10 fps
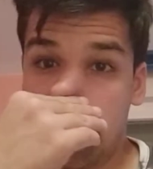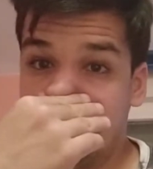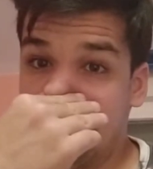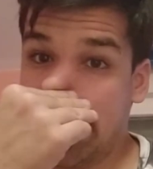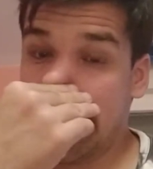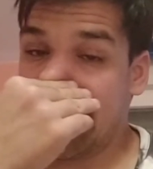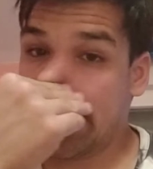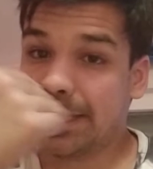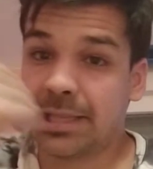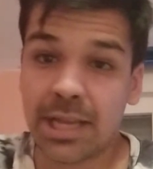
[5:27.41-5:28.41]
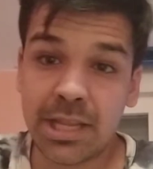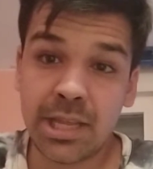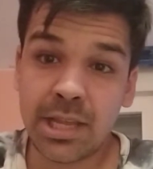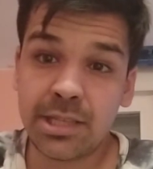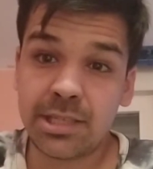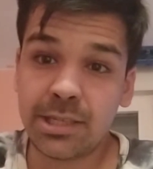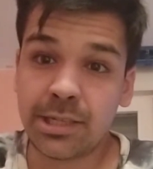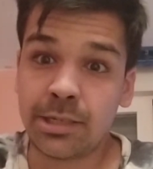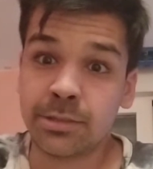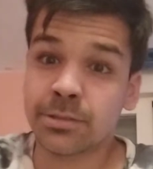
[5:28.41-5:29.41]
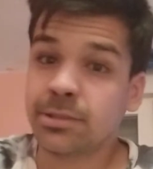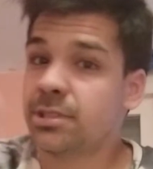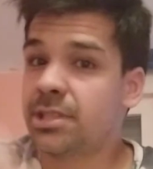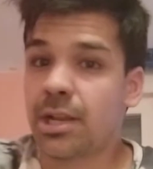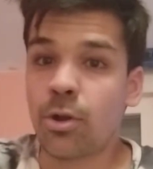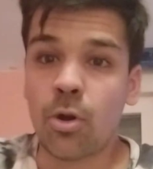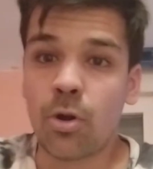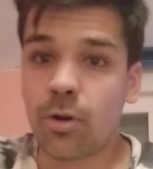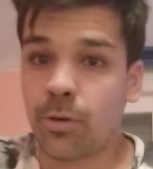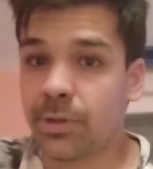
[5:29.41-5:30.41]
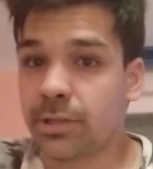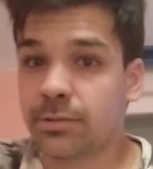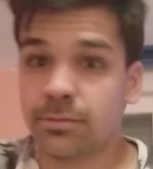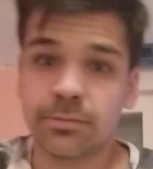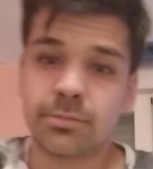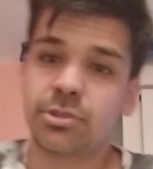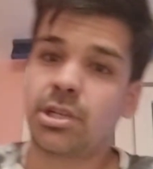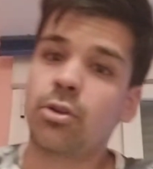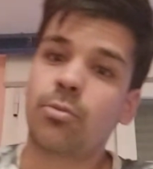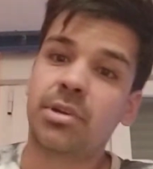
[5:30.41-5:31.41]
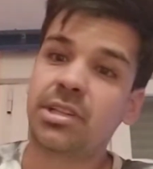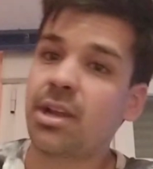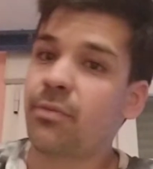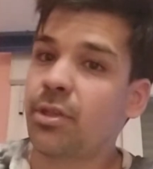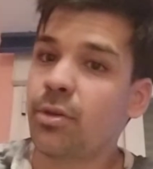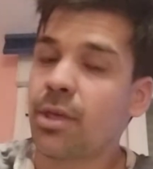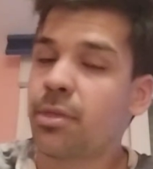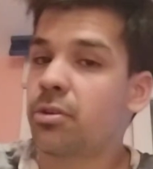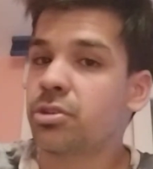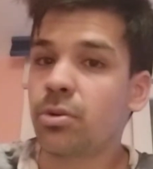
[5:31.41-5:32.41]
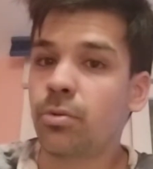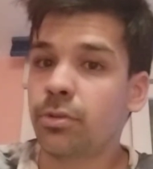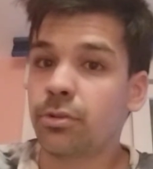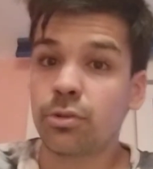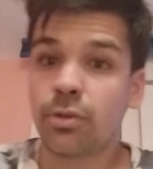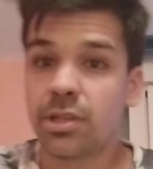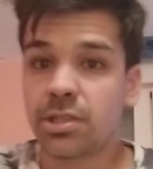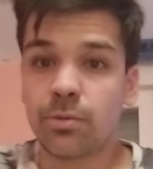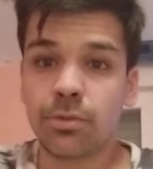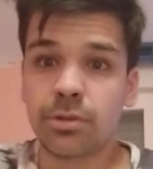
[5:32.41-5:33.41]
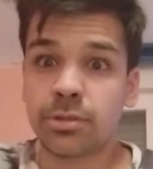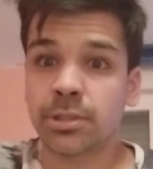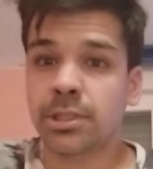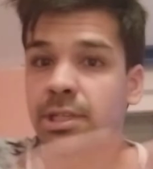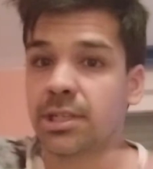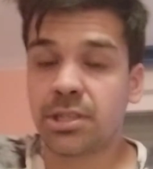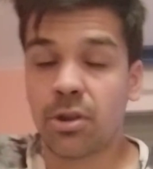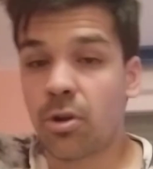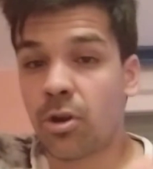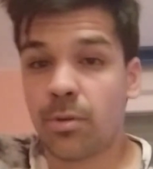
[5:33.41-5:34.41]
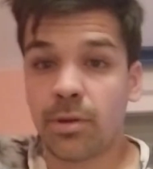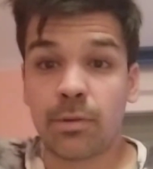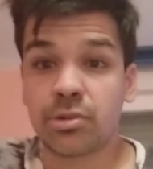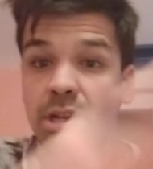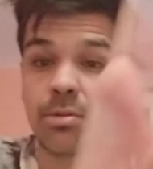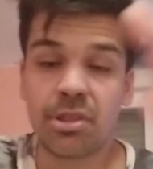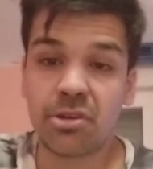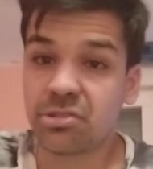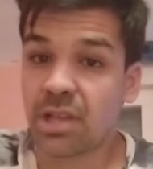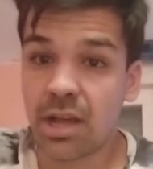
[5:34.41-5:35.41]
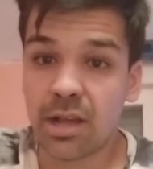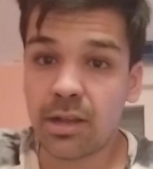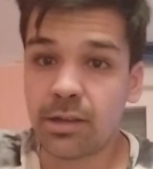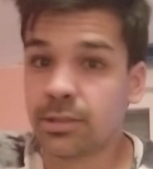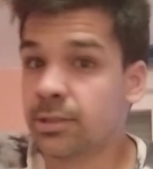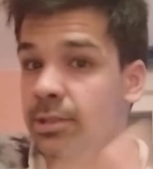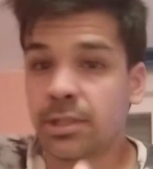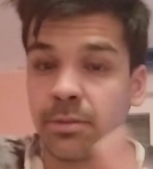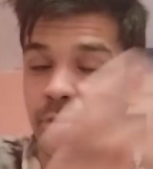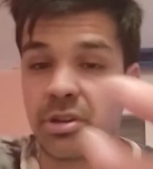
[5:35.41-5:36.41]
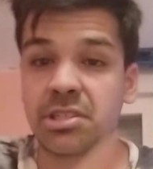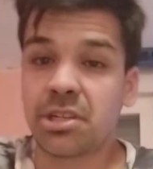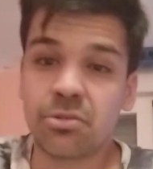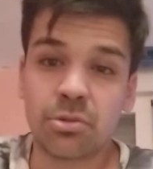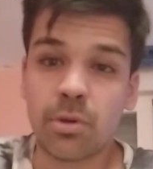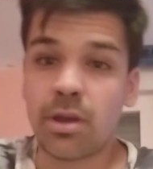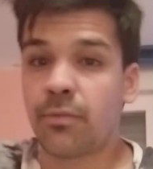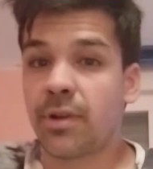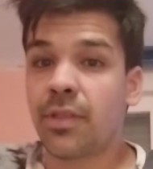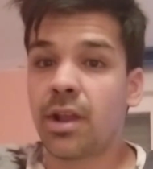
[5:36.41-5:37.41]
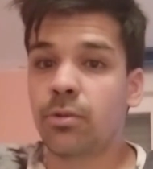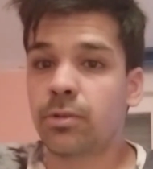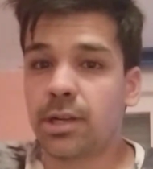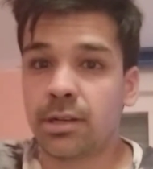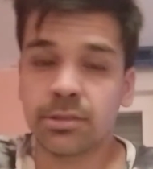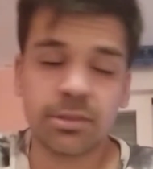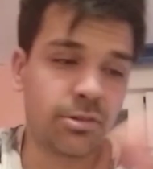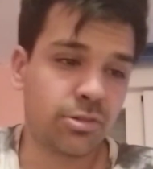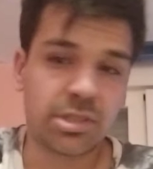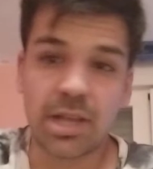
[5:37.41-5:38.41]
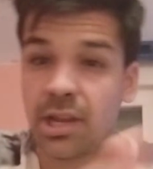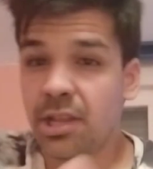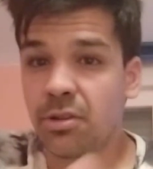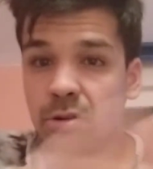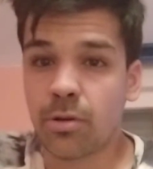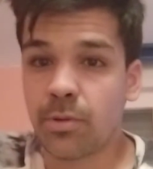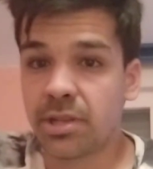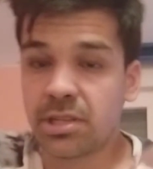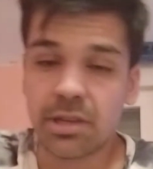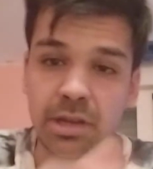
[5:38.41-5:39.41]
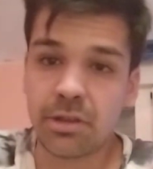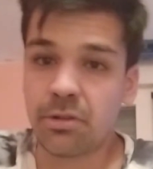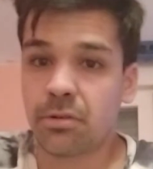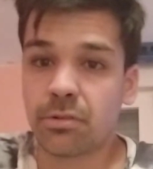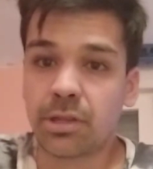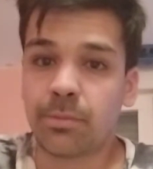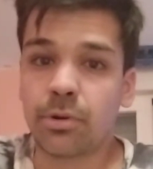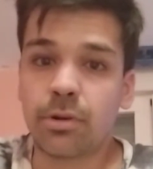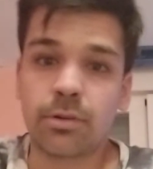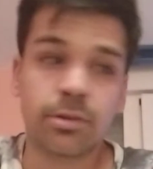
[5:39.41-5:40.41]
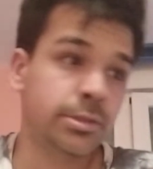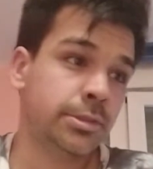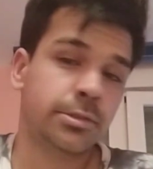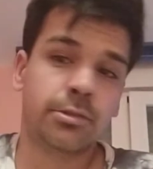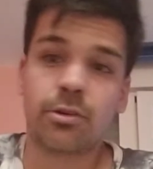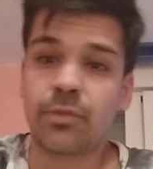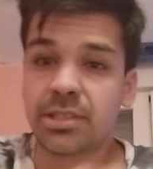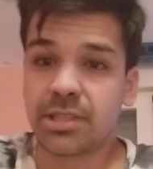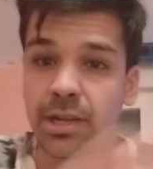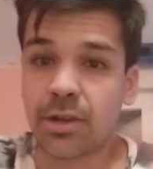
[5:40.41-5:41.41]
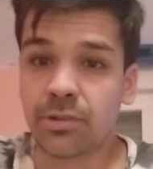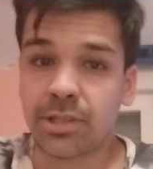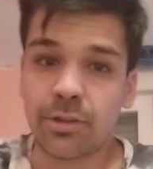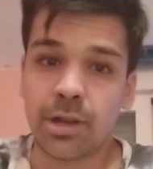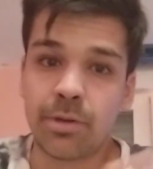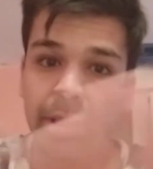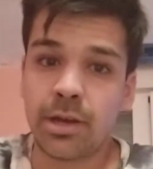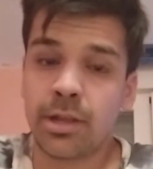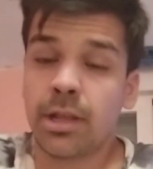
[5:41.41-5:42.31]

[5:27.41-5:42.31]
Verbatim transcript: Y que la gente allí en China se los come. O sea, los mete en la freidora 5 segundos o 10 segundos y se los come. Vamos, el vídeo está... Ponéis en YouTube Fran de la Jungla. Os sale y os lo veis. Sabes que yo tampoco os voy a estar aquí contando la vida.